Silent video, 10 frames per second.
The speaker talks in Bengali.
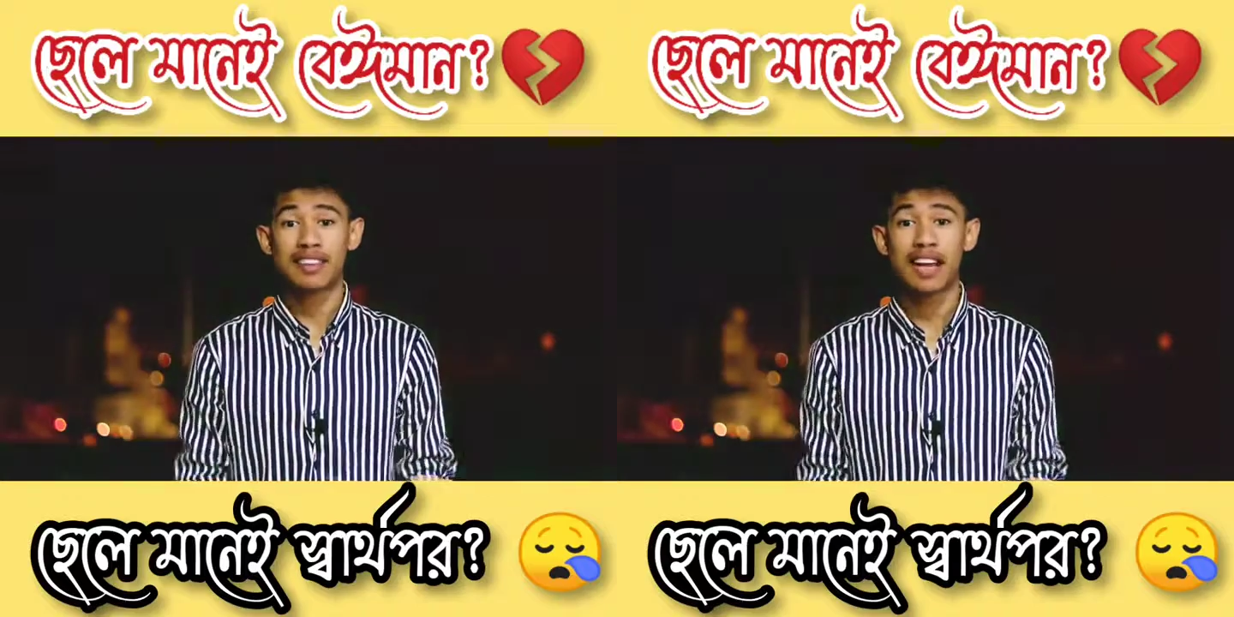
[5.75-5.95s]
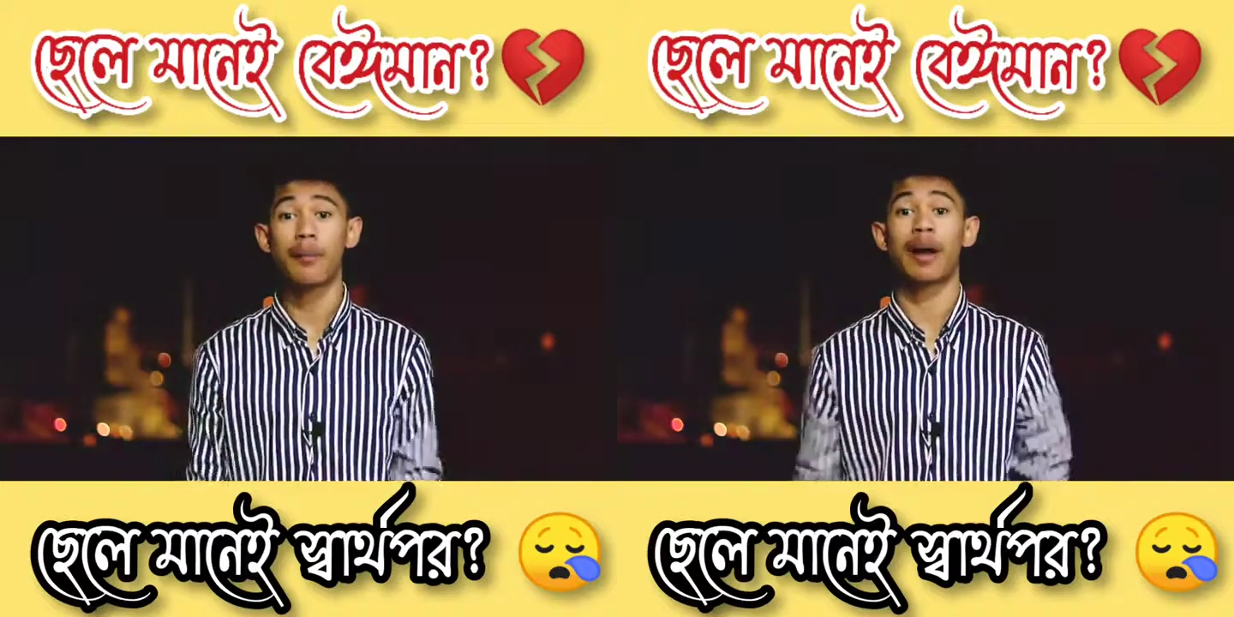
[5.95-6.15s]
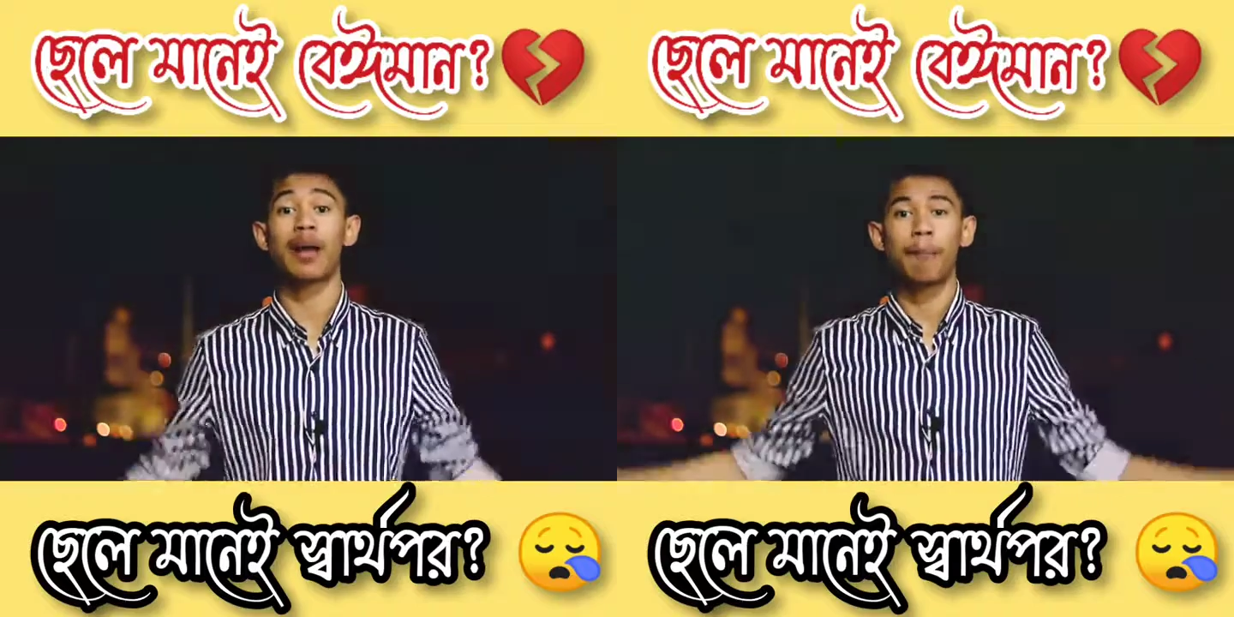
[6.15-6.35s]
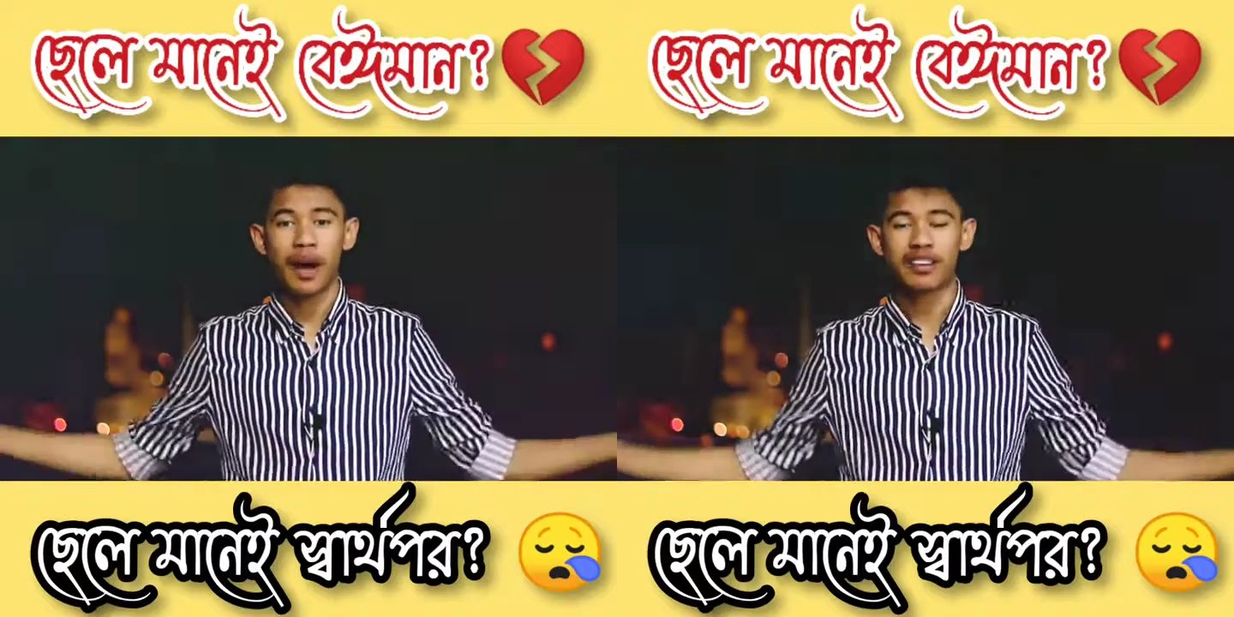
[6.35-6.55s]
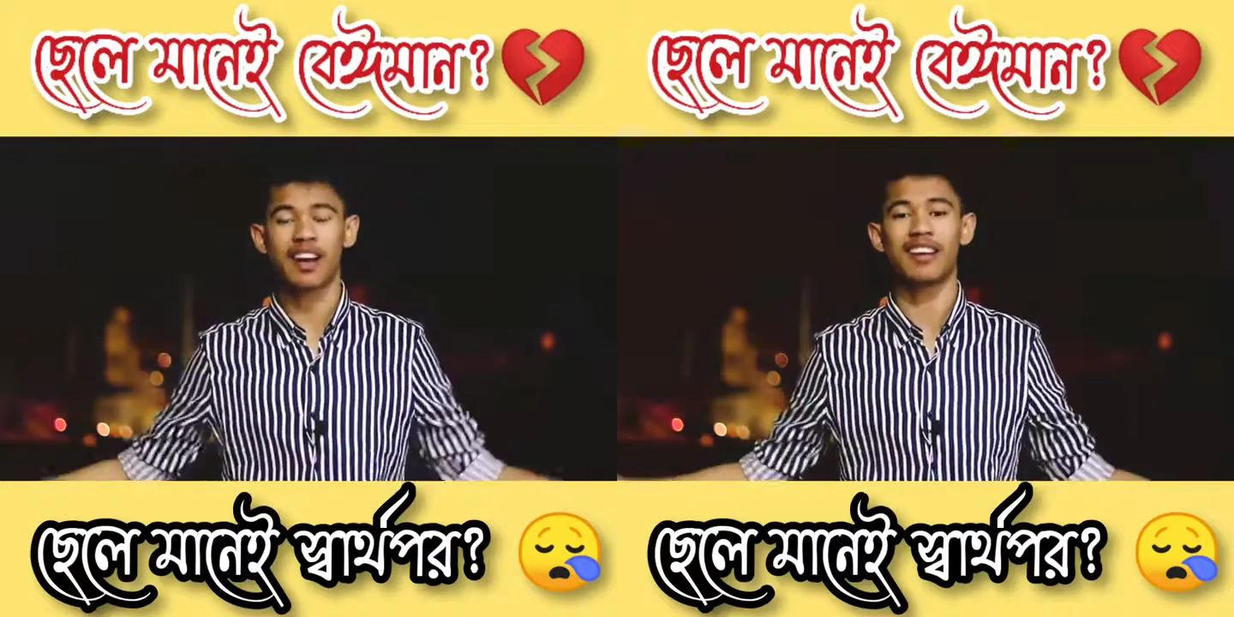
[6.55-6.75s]
ছেলে মানেই
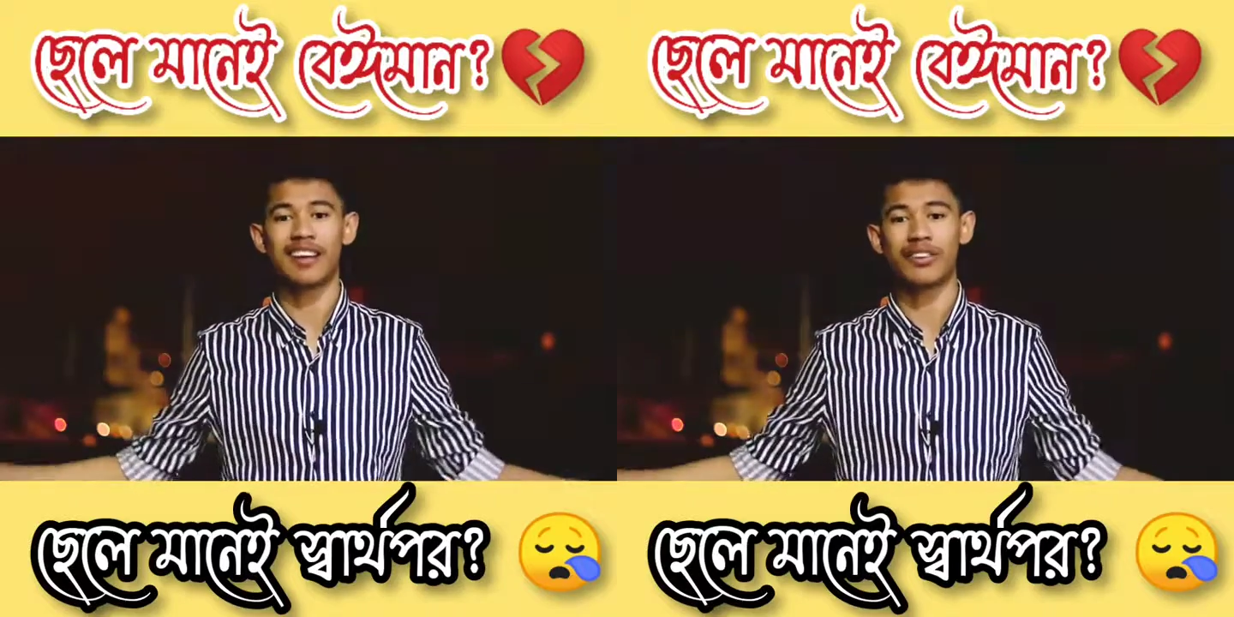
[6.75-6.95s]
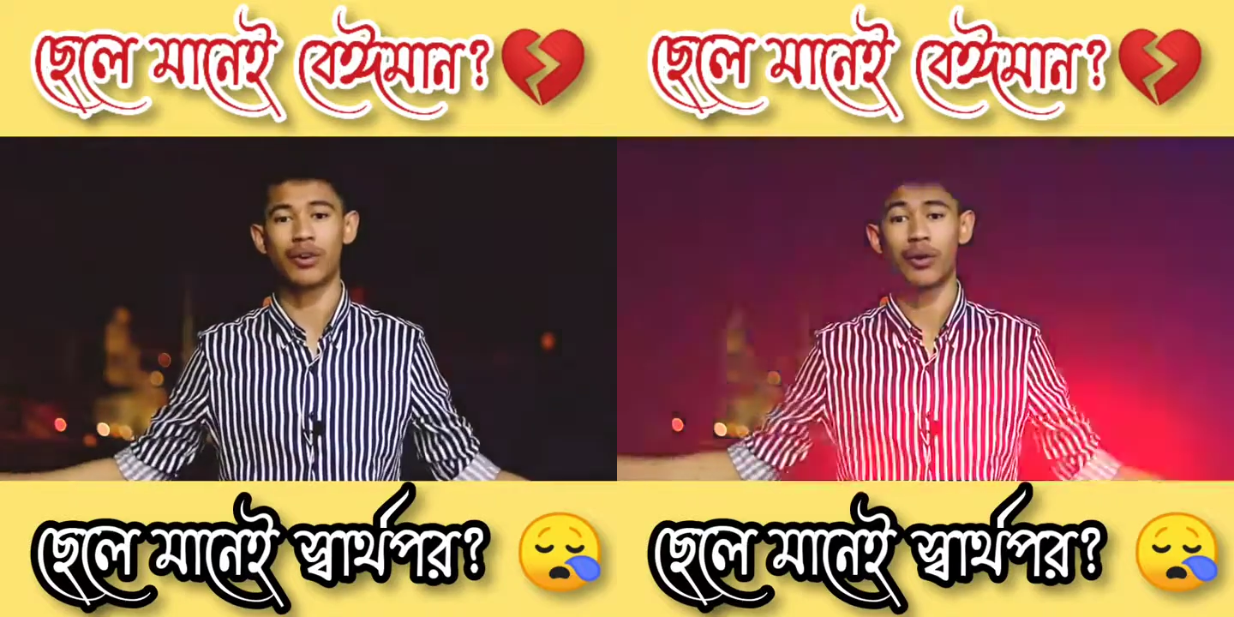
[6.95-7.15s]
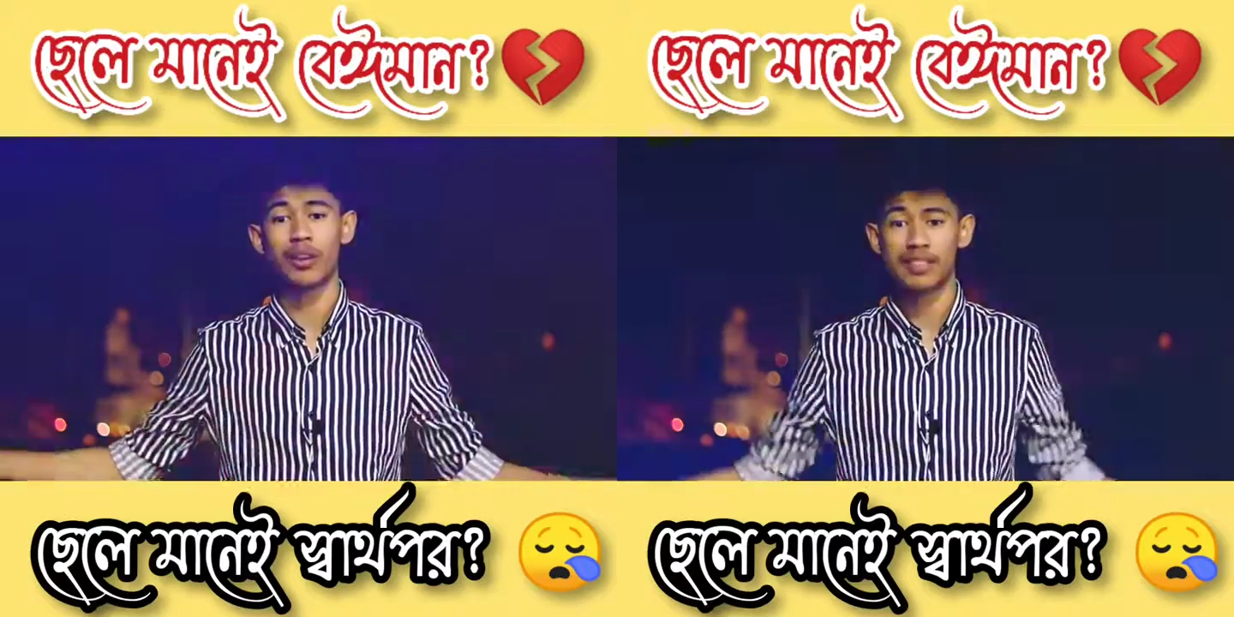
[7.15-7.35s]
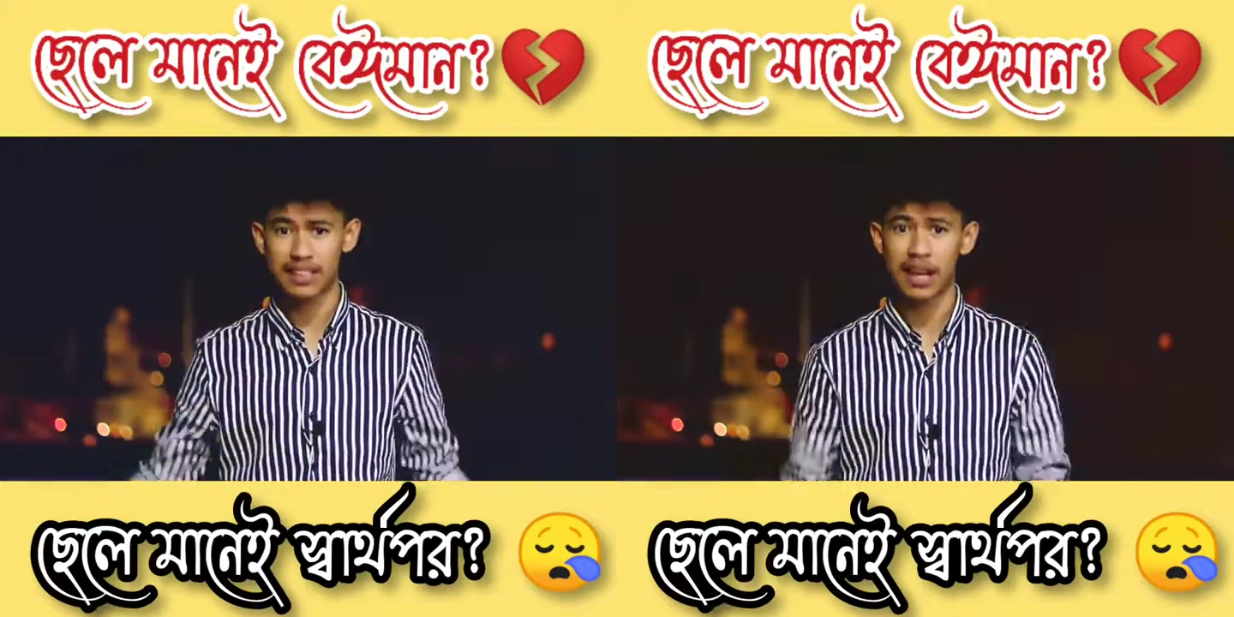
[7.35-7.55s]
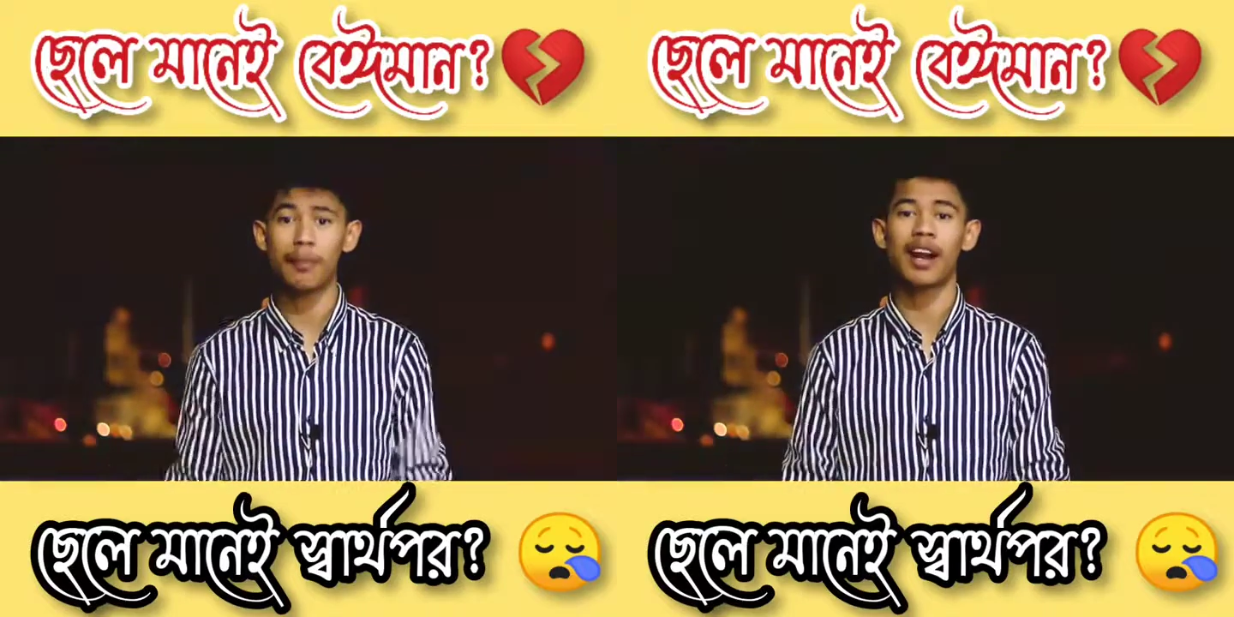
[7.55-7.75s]
পাষাণ নিষ্ঠুর
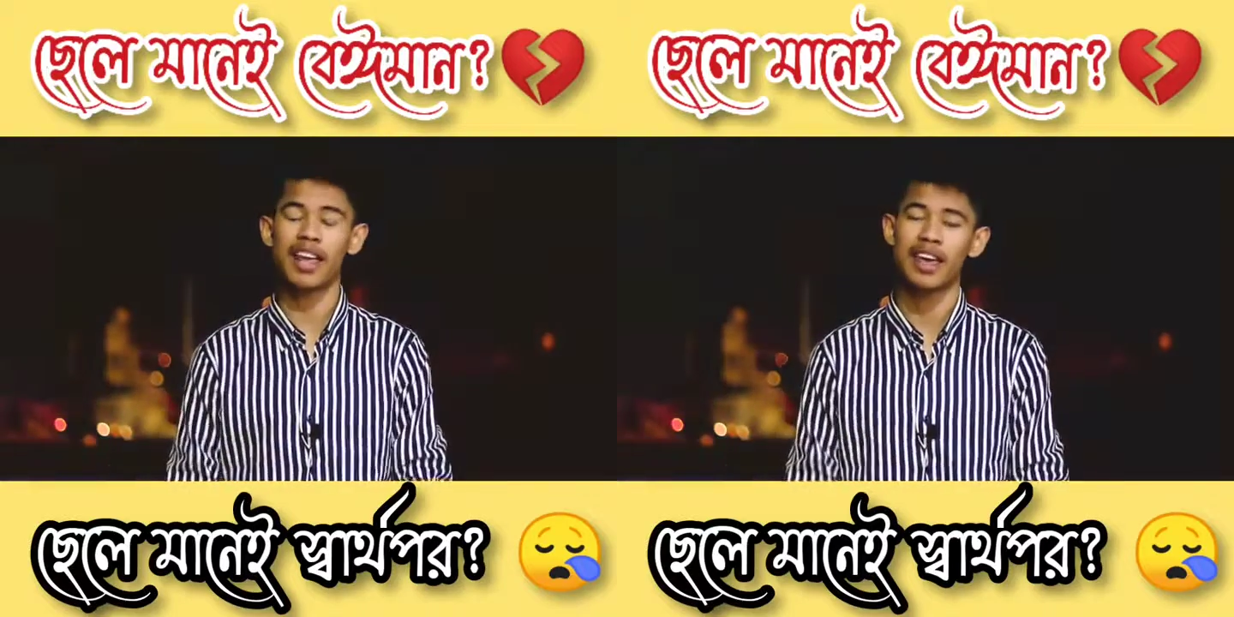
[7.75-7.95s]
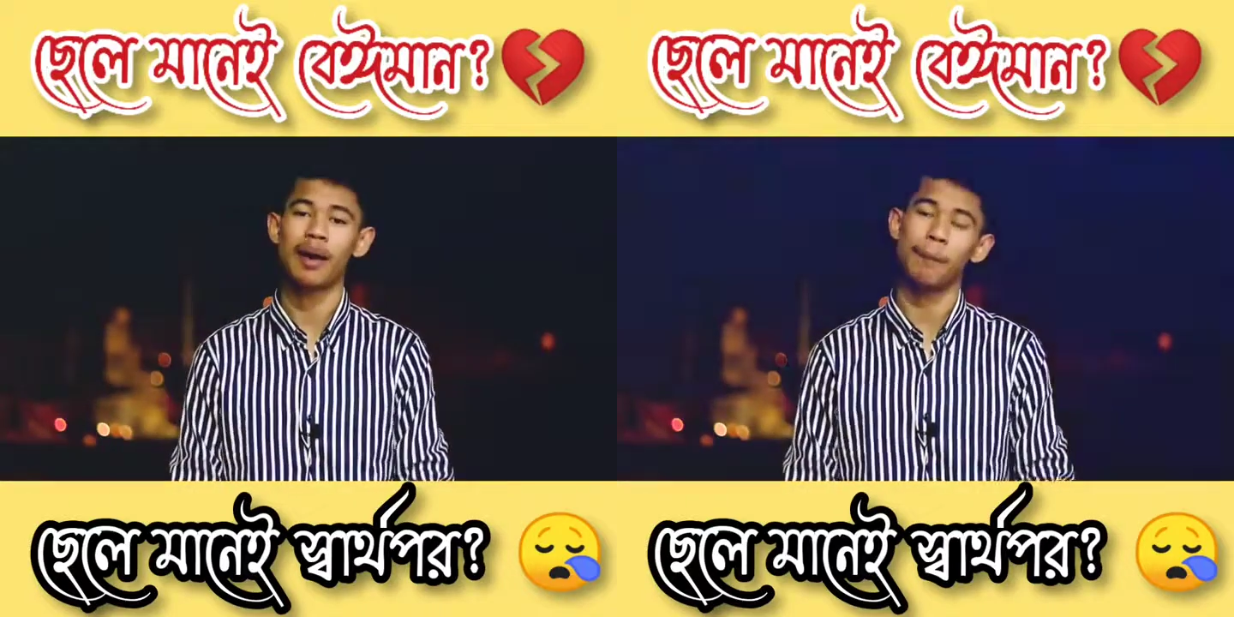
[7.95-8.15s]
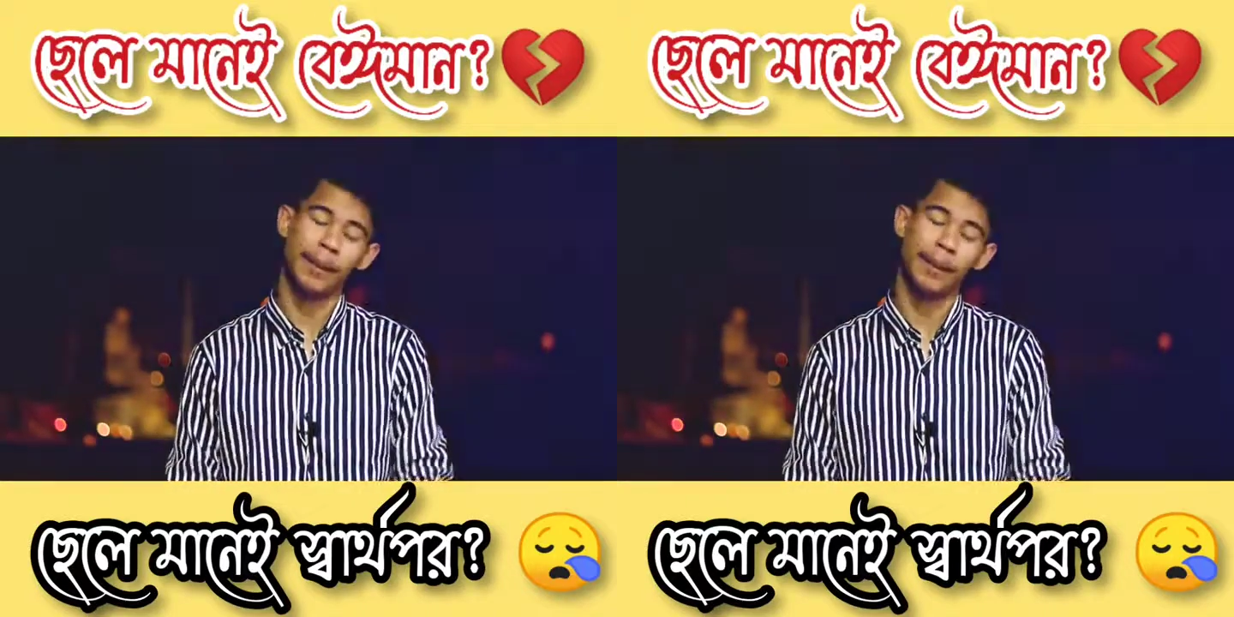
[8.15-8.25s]
ছেলে মানেই